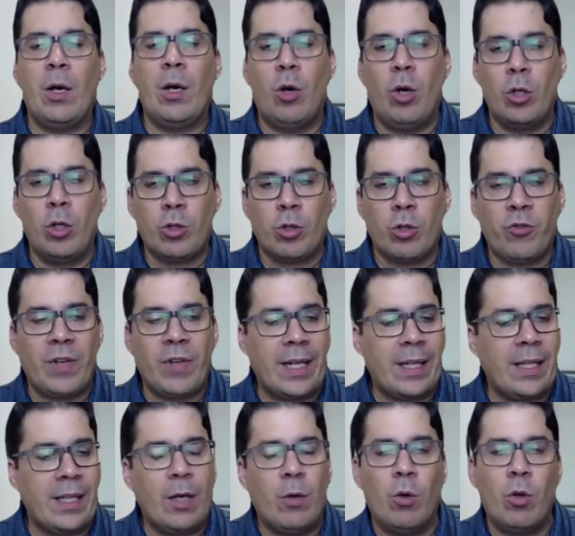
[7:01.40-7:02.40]
otros
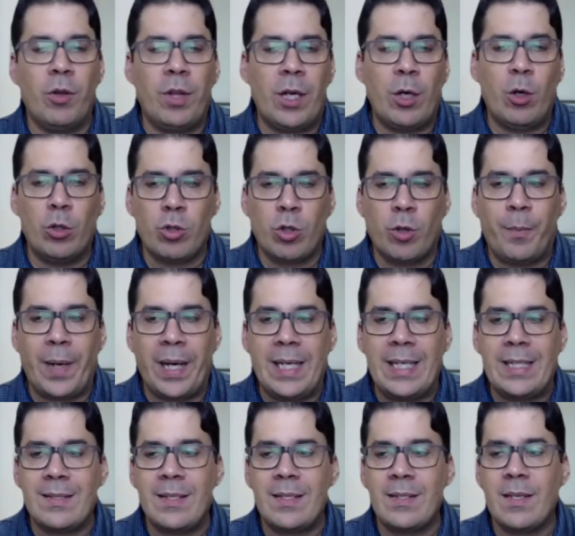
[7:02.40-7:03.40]
artículos de otros
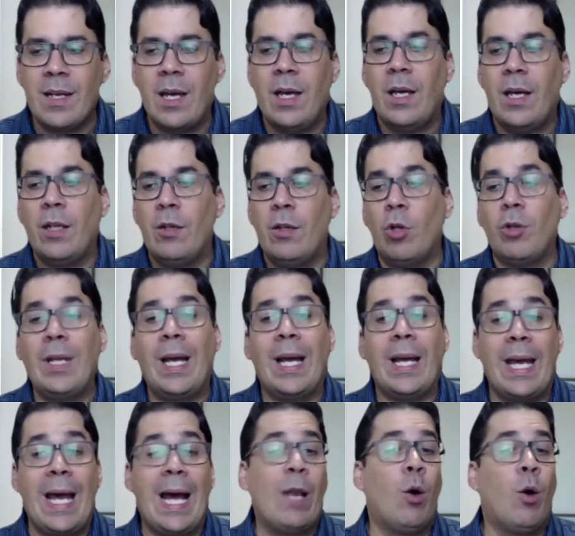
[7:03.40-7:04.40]
países
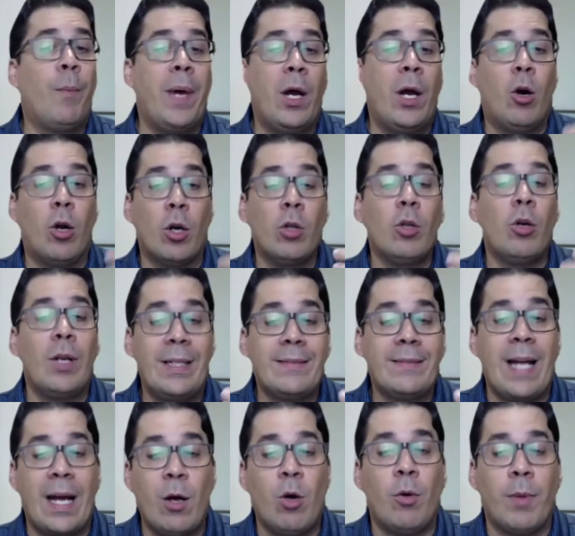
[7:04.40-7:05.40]
donde, que a lo mejor no le
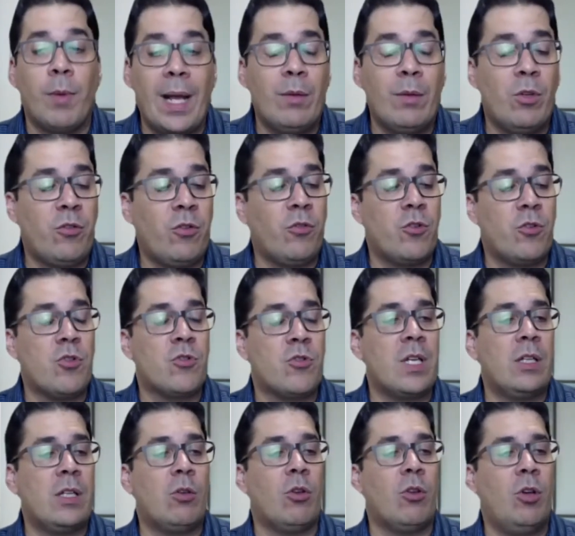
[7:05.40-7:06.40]
están cobrando esos
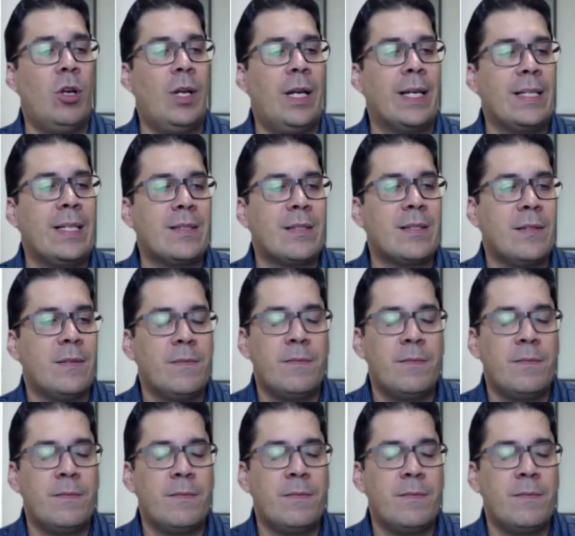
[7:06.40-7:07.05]
800 dólares.